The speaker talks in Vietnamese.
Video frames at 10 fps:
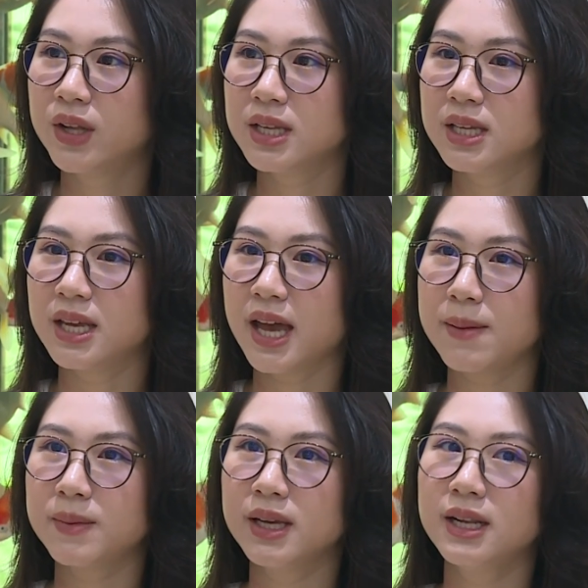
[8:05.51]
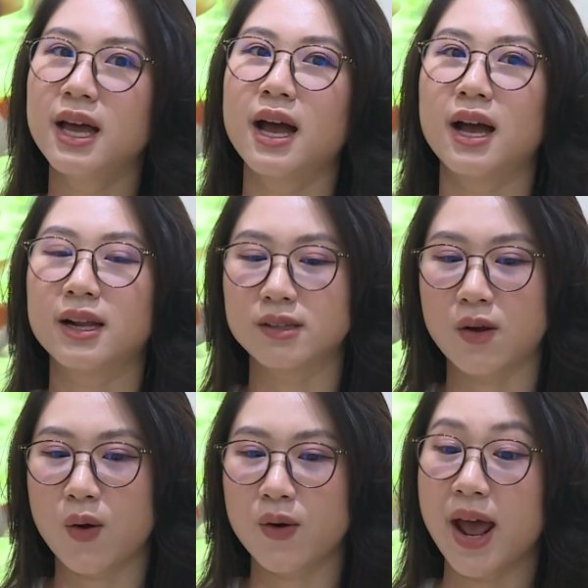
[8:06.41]
Thì em nghĩ là
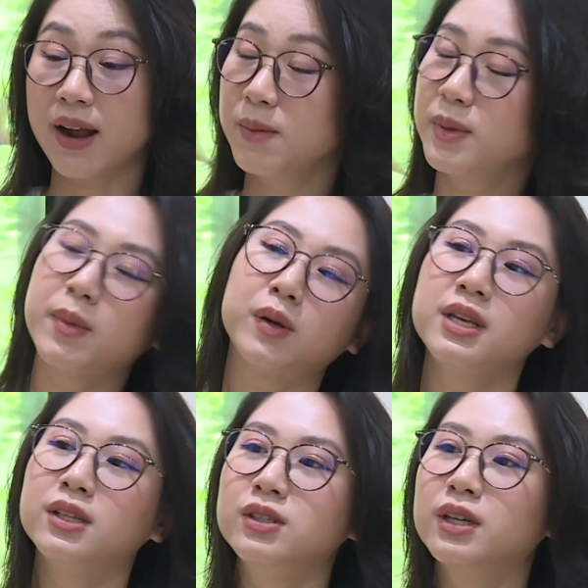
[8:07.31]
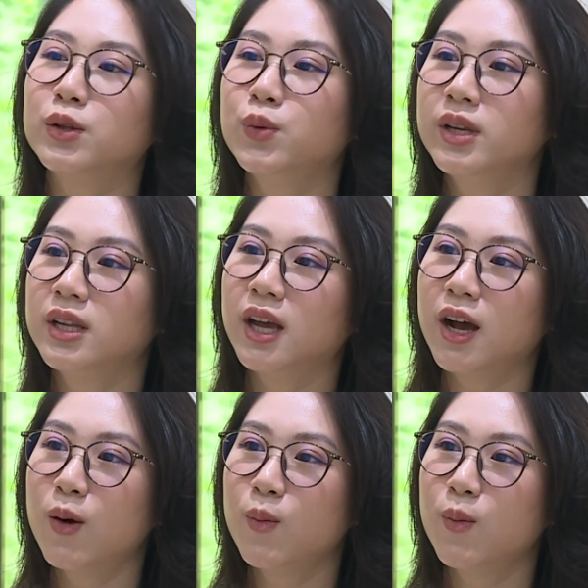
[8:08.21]
nó có đáng để mình bỏ tiền cho những cái tour như thế hay không?